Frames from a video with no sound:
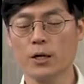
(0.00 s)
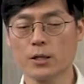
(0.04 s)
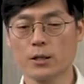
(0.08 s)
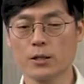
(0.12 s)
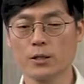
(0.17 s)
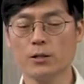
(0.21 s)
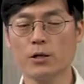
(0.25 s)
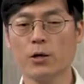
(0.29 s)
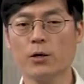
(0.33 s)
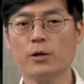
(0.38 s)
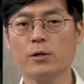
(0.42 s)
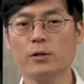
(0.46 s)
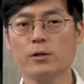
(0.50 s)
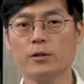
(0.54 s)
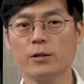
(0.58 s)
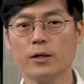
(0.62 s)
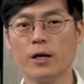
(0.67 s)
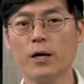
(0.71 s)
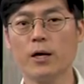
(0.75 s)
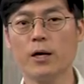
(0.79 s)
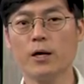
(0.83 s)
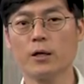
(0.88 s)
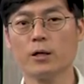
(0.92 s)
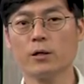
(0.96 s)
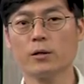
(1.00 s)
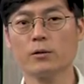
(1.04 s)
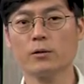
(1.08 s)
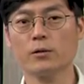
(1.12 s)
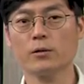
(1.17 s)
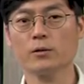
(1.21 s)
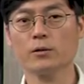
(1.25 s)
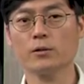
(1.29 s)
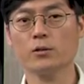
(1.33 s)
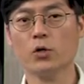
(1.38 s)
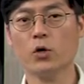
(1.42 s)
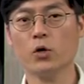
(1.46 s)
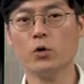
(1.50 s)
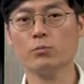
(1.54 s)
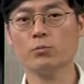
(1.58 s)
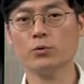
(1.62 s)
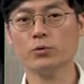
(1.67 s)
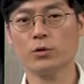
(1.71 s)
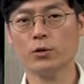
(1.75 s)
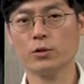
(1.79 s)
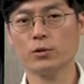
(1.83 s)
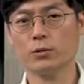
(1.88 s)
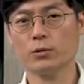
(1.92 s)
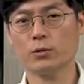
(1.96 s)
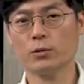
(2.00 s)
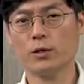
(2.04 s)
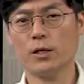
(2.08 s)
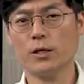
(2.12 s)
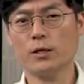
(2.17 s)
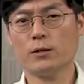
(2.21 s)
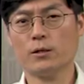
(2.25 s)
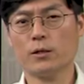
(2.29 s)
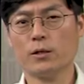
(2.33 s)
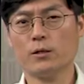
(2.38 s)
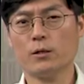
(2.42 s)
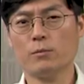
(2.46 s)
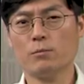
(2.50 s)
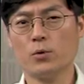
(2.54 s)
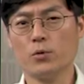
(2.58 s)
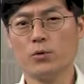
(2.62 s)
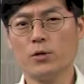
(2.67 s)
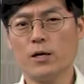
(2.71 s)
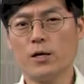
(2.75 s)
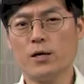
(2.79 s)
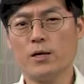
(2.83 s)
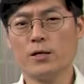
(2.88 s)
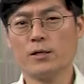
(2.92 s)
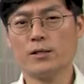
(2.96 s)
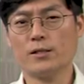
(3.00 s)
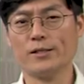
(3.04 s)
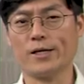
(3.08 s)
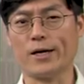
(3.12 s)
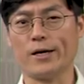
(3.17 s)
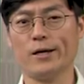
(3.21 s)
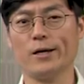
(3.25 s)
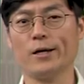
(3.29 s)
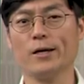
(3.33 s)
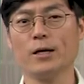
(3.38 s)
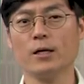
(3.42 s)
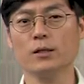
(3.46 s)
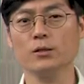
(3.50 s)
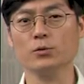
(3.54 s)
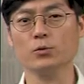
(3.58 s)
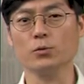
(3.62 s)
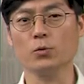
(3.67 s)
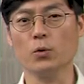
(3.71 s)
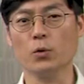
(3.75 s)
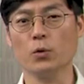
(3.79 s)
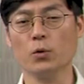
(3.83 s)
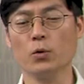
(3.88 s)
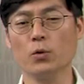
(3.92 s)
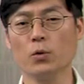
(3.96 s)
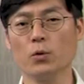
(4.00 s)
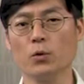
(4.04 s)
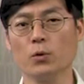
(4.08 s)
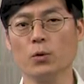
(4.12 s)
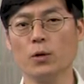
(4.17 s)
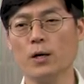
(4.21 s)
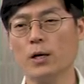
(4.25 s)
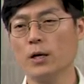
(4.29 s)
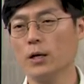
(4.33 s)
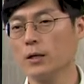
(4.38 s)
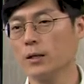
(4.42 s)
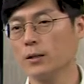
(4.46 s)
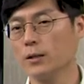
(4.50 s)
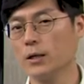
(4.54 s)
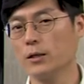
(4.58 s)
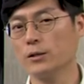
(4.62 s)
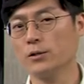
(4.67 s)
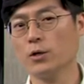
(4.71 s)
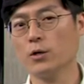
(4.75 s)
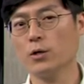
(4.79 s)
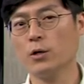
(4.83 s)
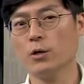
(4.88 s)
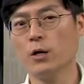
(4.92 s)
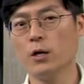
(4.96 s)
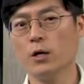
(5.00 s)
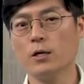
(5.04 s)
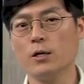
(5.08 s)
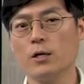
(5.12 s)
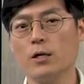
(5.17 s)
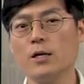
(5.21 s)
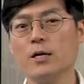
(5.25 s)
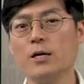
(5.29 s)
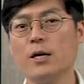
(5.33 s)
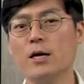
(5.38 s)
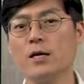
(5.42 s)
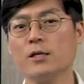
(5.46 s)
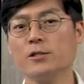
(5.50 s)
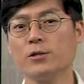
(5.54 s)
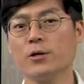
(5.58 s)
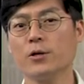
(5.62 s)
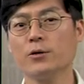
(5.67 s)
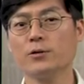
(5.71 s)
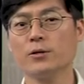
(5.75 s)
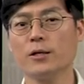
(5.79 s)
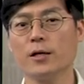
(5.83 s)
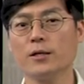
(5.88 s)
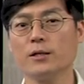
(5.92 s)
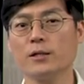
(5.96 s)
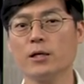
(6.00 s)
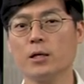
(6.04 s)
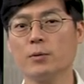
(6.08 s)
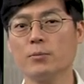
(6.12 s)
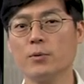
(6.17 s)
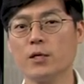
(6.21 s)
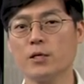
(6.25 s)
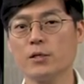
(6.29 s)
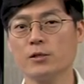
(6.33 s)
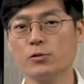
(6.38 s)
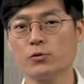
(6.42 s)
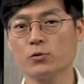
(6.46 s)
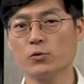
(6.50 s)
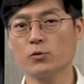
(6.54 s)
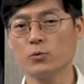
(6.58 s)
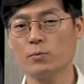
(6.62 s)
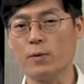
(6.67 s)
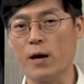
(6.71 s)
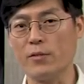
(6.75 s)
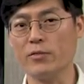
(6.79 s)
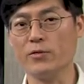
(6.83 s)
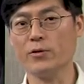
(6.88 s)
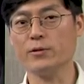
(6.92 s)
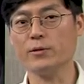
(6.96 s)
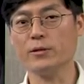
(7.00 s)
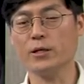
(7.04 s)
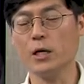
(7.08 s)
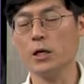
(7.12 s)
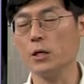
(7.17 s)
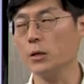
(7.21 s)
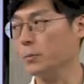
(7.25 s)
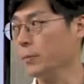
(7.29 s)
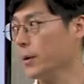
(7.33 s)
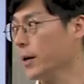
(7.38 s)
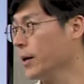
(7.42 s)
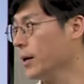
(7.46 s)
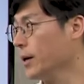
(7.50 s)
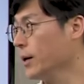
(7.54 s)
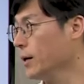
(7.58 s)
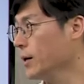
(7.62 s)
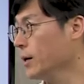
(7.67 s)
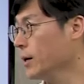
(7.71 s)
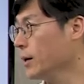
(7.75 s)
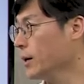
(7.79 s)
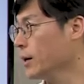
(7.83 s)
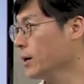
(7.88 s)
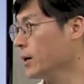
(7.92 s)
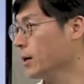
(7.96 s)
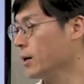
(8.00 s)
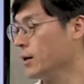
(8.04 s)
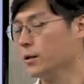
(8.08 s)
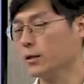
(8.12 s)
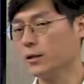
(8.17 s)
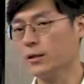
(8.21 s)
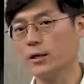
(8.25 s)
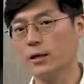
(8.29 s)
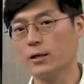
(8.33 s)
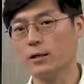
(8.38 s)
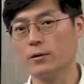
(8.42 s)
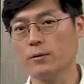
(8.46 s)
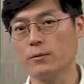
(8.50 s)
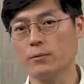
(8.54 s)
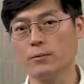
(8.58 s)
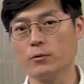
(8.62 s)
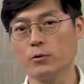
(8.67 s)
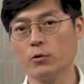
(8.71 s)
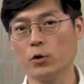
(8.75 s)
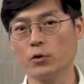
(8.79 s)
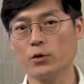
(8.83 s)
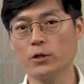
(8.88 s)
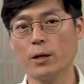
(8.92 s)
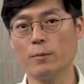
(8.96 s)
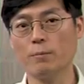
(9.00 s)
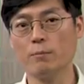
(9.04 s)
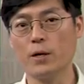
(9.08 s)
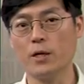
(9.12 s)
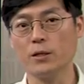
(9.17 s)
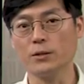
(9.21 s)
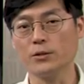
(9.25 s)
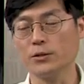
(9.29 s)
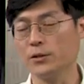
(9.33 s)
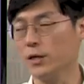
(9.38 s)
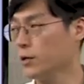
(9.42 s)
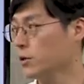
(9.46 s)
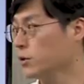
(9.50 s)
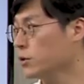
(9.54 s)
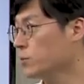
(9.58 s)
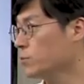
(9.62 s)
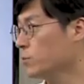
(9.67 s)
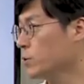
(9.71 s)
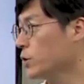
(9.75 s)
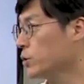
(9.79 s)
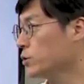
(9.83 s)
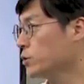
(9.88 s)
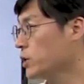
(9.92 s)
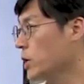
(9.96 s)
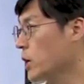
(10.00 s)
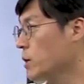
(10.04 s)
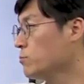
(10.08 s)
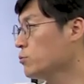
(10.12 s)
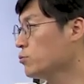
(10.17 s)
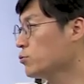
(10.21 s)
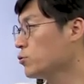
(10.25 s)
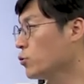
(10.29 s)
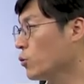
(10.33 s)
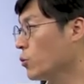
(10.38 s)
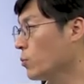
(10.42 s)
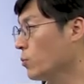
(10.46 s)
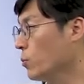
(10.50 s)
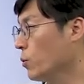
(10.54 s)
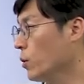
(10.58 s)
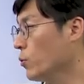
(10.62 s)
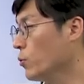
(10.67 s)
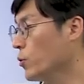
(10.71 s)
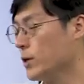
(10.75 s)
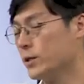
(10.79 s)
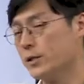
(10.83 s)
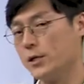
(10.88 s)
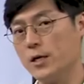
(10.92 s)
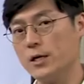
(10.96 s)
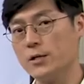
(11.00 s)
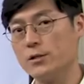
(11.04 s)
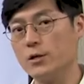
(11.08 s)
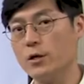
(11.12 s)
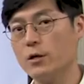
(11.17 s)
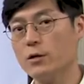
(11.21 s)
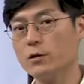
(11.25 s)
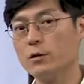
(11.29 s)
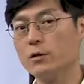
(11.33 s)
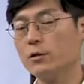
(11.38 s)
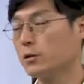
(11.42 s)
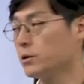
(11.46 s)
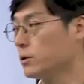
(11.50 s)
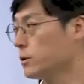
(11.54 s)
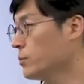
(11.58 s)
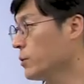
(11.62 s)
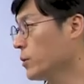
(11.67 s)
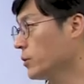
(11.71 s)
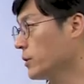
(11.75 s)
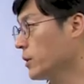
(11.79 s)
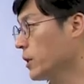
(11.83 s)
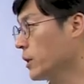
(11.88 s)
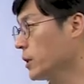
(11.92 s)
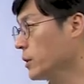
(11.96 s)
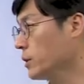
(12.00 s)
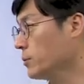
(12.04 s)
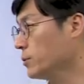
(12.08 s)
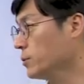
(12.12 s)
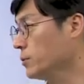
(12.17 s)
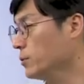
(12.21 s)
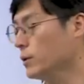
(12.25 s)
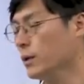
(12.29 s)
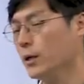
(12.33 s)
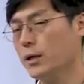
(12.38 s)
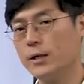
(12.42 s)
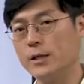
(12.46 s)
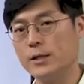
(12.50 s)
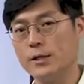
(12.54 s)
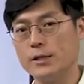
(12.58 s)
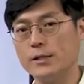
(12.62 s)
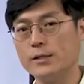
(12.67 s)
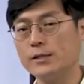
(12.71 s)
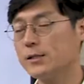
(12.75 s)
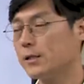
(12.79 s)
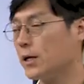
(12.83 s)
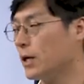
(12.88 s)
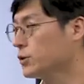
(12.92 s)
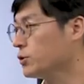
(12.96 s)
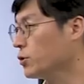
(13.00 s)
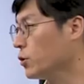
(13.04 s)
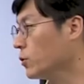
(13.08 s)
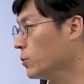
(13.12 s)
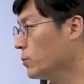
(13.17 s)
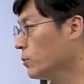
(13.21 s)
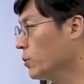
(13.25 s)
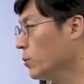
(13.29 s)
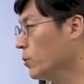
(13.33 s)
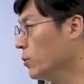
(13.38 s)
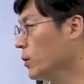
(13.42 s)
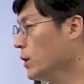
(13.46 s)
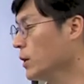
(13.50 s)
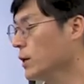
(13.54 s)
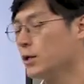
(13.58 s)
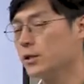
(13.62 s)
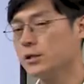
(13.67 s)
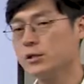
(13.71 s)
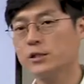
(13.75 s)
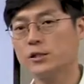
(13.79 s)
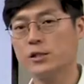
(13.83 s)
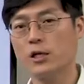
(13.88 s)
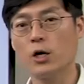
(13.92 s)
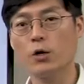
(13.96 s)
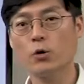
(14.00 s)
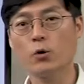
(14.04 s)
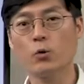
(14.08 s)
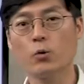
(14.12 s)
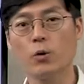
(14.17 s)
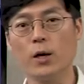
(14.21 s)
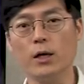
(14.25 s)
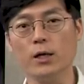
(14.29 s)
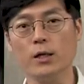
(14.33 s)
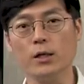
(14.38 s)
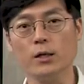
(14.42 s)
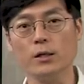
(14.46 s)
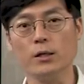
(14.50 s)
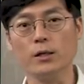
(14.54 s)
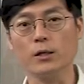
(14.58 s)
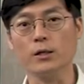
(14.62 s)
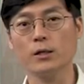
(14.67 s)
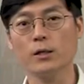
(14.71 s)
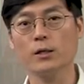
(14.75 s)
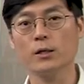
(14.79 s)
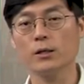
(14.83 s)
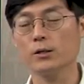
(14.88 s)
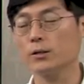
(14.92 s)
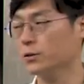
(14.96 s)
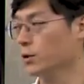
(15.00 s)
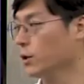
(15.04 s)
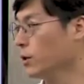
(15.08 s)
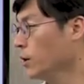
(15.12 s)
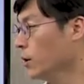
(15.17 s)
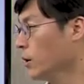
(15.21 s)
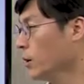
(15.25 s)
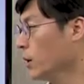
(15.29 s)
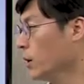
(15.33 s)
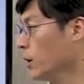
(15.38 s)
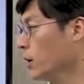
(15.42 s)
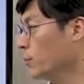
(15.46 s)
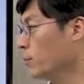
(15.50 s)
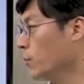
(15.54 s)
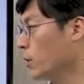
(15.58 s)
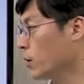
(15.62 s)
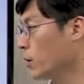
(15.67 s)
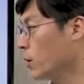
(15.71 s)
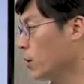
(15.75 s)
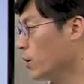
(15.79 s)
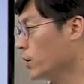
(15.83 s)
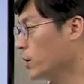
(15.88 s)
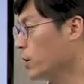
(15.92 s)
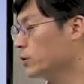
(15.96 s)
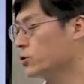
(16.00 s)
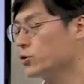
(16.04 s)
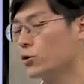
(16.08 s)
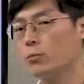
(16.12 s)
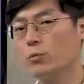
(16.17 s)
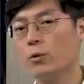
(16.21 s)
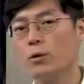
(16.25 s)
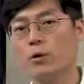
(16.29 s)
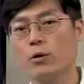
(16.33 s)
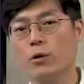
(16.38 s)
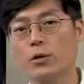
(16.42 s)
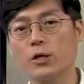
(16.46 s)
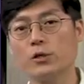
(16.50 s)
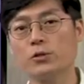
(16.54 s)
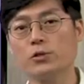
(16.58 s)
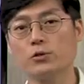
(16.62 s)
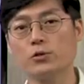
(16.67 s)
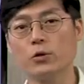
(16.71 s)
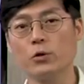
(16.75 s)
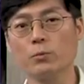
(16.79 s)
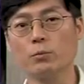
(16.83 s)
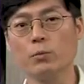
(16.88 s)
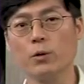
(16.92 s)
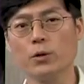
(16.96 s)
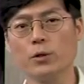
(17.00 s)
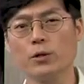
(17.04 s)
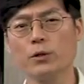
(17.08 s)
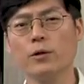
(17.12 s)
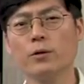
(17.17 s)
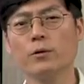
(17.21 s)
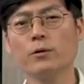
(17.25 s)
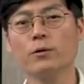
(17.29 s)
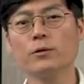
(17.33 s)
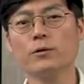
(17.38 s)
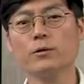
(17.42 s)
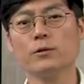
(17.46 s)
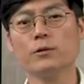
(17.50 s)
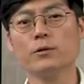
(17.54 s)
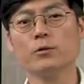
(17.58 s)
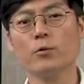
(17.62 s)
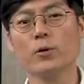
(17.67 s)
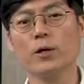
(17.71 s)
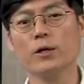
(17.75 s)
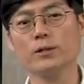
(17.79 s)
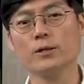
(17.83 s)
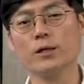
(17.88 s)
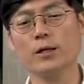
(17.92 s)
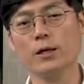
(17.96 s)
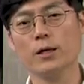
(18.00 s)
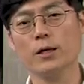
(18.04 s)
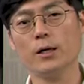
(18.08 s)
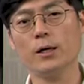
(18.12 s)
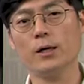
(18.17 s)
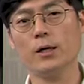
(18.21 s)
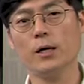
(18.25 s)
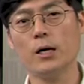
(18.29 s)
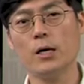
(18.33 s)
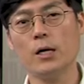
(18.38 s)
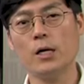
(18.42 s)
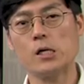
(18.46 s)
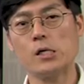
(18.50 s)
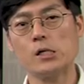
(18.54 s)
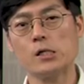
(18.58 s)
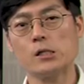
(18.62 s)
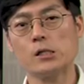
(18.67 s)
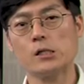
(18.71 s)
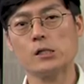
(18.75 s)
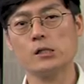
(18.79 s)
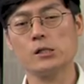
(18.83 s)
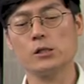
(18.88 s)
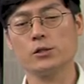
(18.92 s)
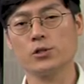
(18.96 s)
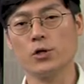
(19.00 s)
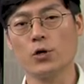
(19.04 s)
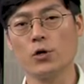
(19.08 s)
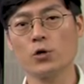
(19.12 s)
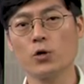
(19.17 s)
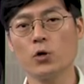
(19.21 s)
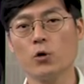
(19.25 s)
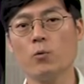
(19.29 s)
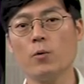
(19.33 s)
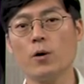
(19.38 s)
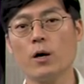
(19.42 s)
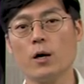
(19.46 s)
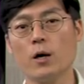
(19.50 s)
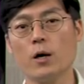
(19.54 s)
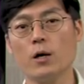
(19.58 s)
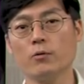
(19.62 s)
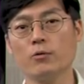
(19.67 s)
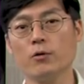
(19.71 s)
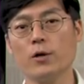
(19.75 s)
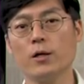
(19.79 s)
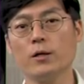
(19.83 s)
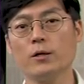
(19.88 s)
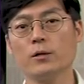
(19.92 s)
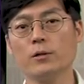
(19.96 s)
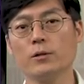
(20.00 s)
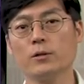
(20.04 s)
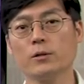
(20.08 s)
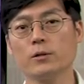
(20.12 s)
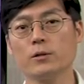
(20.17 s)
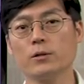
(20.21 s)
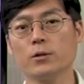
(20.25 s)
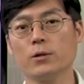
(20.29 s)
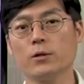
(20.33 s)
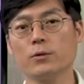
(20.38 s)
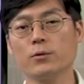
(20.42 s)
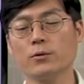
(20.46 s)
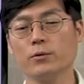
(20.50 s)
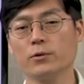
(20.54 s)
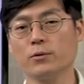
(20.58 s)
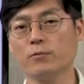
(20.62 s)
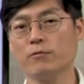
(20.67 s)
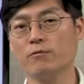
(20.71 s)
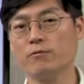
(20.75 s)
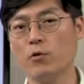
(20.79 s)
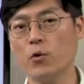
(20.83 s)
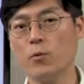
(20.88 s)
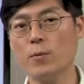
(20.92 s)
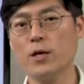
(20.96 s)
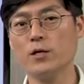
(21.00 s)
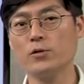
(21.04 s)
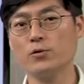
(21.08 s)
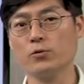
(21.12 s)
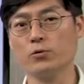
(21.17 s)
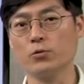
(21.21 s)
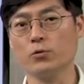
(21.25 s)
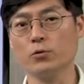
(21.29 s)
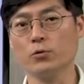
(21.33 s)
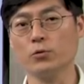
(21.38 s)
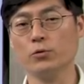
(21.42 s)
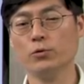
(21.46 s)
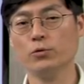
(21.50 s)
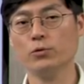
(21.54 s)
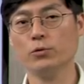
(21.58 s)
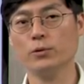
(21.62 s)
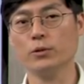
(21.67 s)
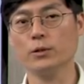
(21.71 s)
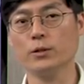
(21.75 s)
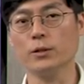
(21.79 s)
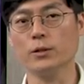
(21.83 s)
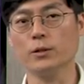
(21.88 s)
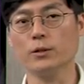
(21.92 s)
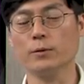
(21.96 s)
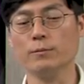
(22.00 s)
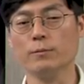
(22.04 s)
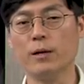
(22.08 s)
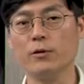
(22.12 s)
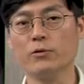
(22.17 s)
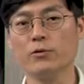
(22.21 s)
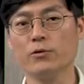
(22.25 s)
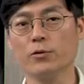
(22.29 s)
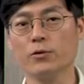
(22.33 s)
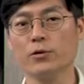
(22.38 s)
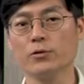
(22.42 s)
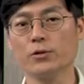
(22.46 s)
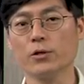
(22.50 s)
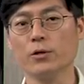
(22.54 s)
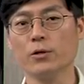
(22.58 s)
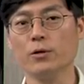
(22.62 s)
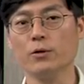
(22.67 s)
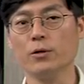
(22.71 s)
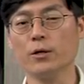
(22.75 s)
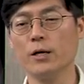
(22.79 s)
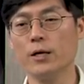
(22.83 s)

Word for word: 그럴 때그 어, 처음부터 데이터를 모델링을 잘 해가지고 그래서 릴레이션 데이터베이스로 만든 다음에 어, 이렇게 넣었단 말이죠. 예를 들면 재무정보, 회사에서 급여 테이블, 인사정보, 재고관리, 그죠? 뭐 거래정보, 거래처 정보 이런 것들은 굉장히 그 정형화된 그런 포맷으로 어, 만들어서